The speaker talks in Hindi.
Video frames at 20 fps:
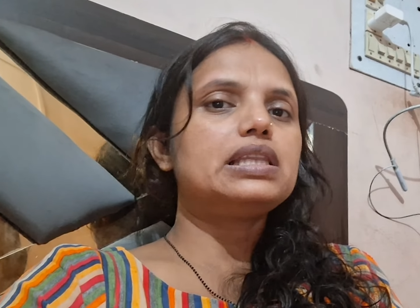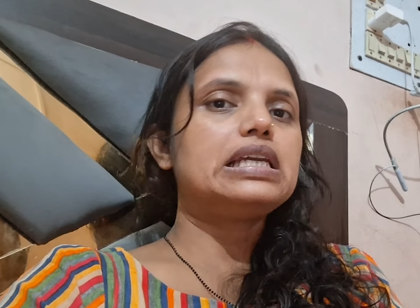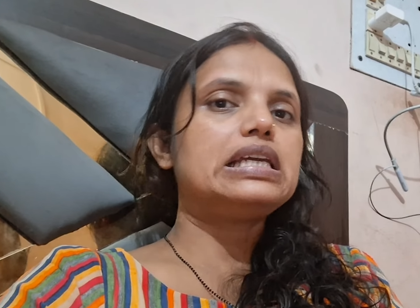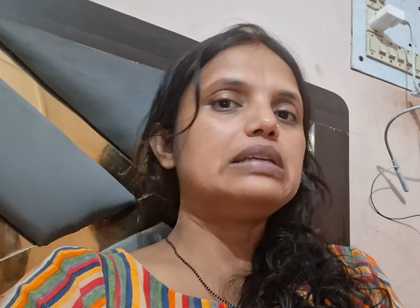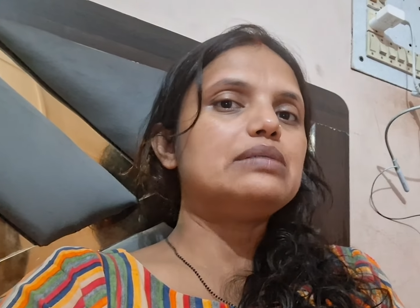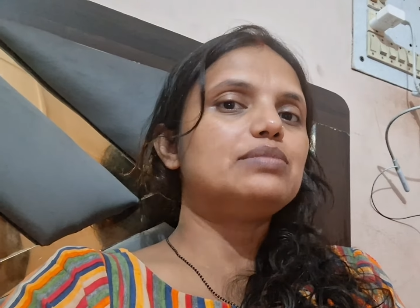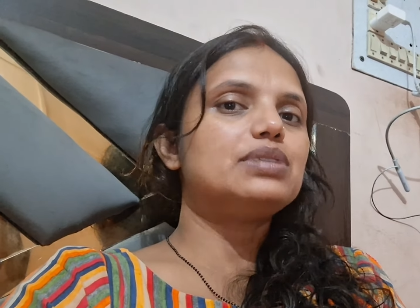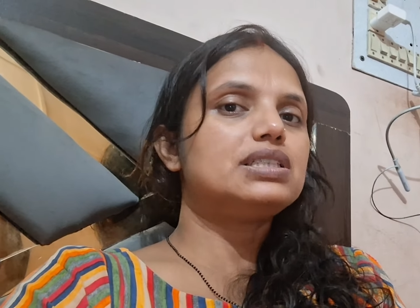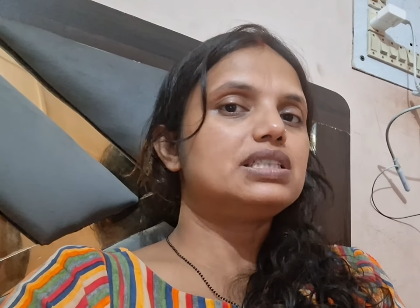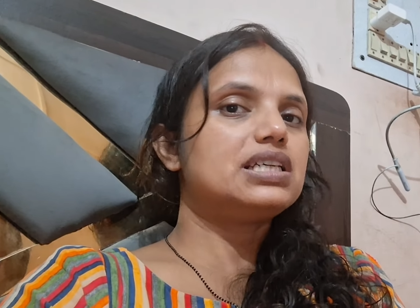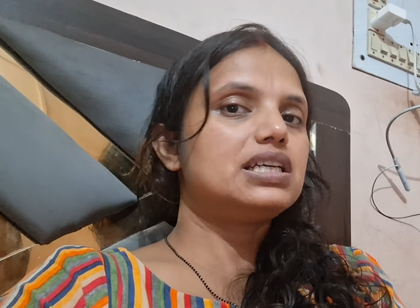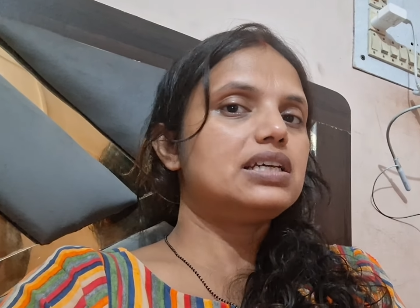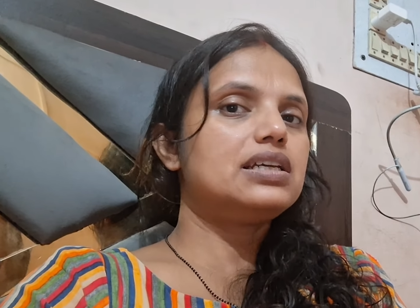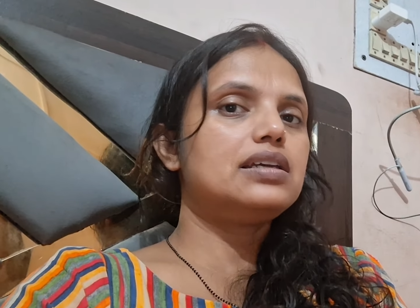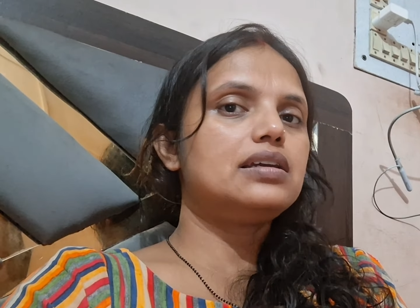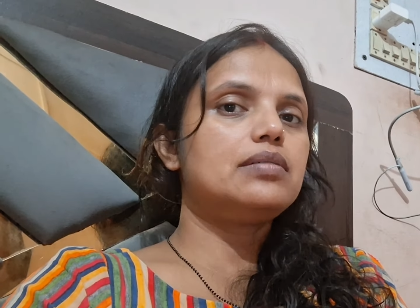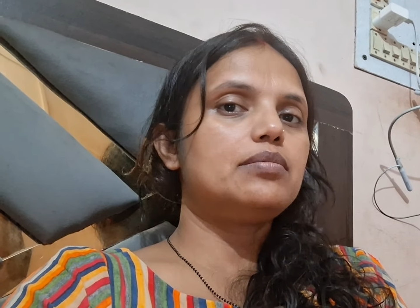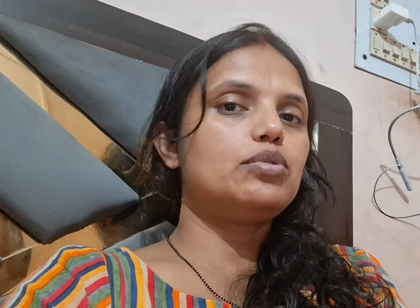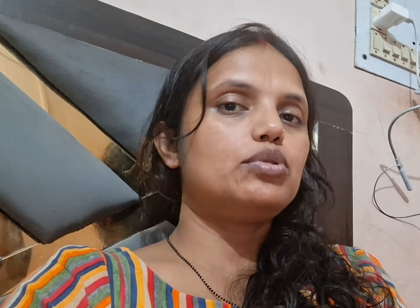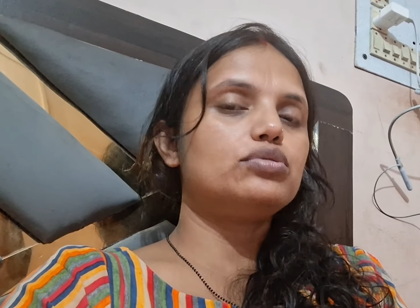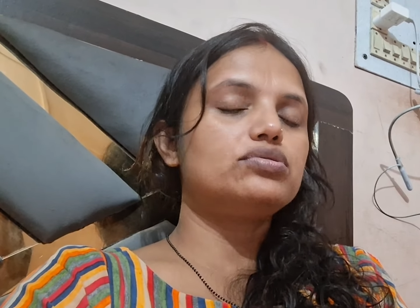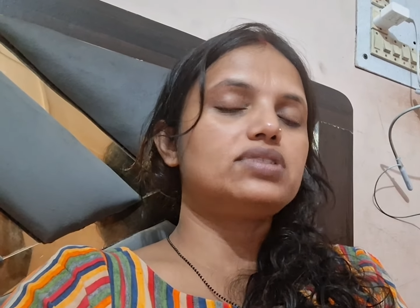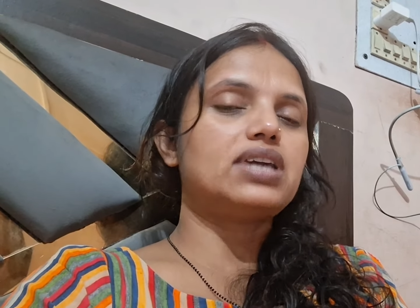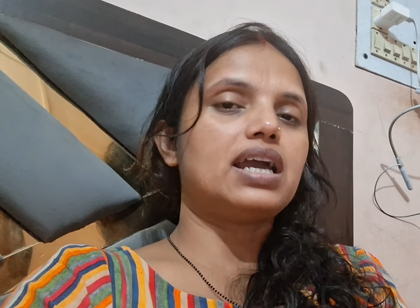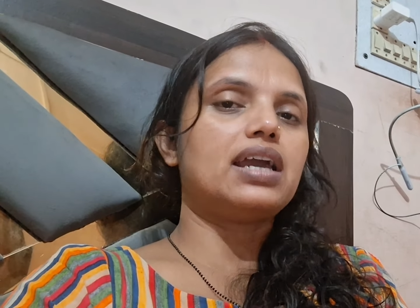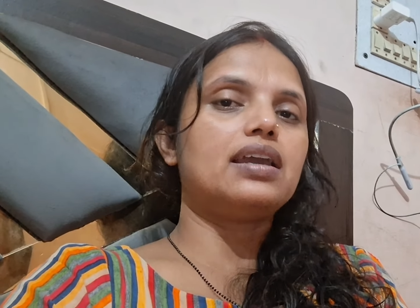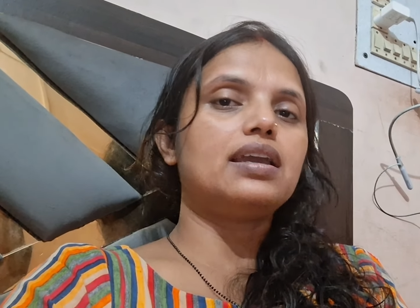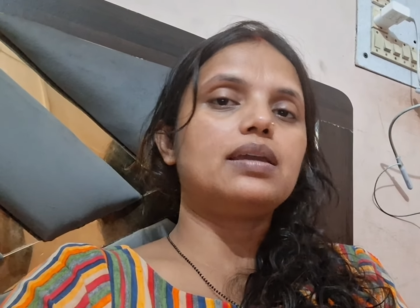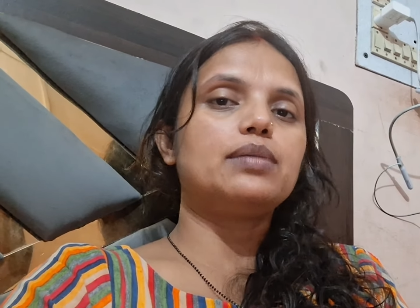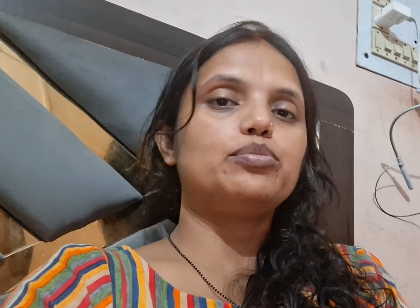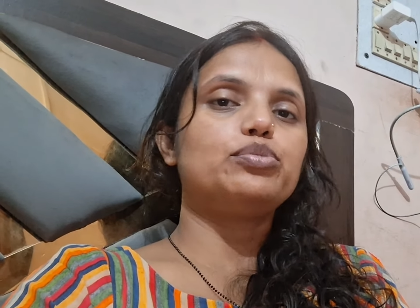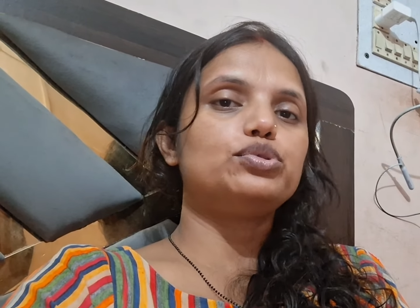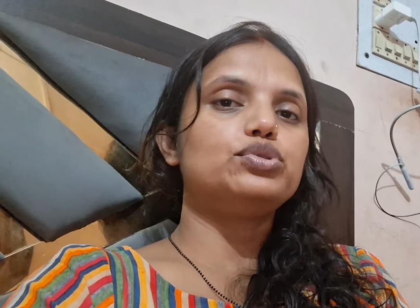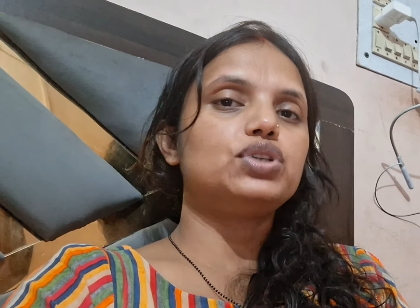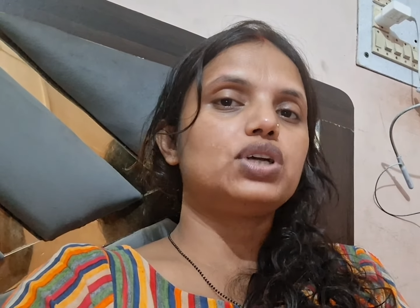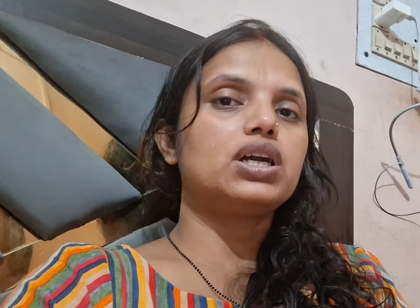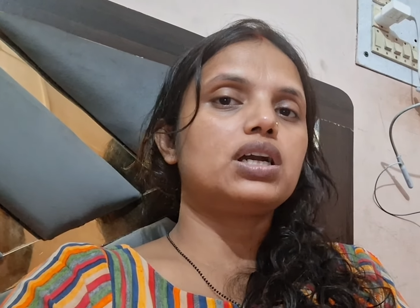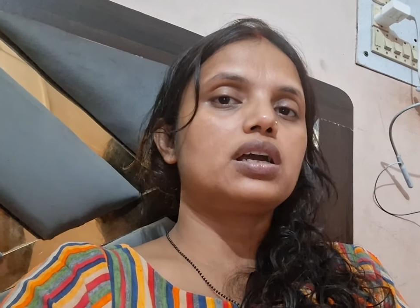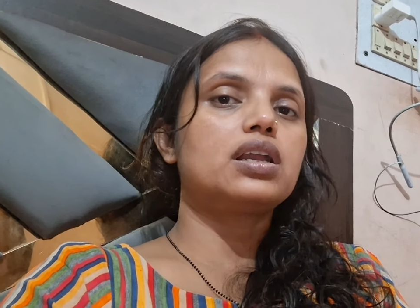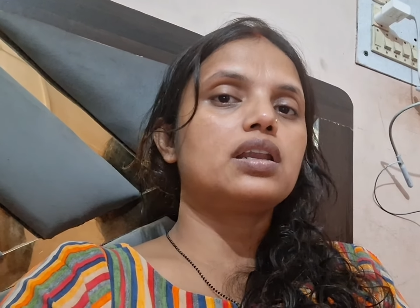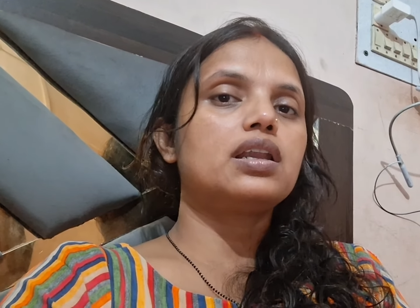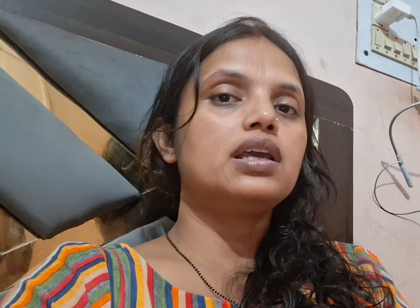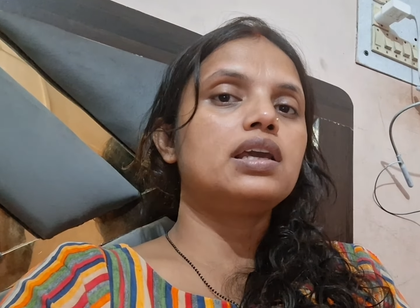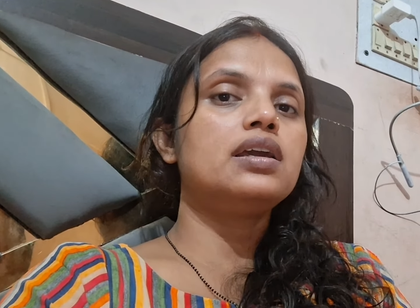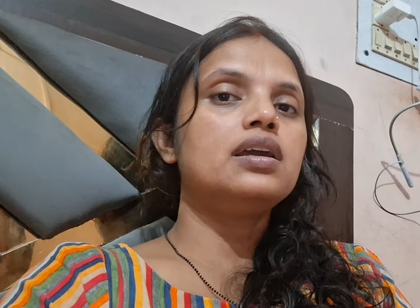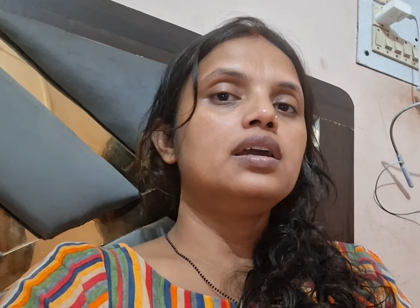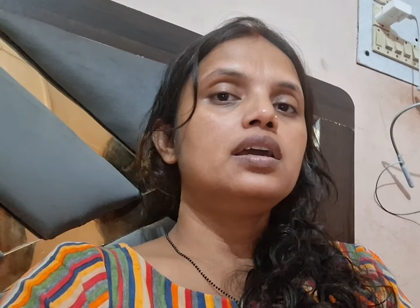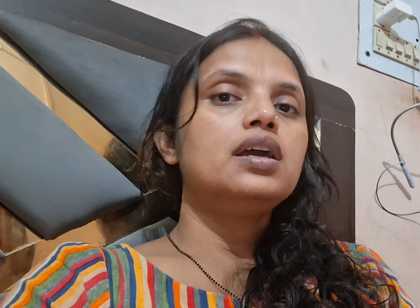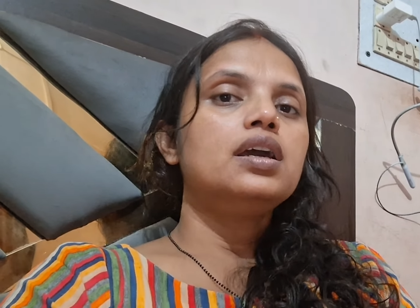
तीन बजे ही हम लोग जाएंगे पूजा करने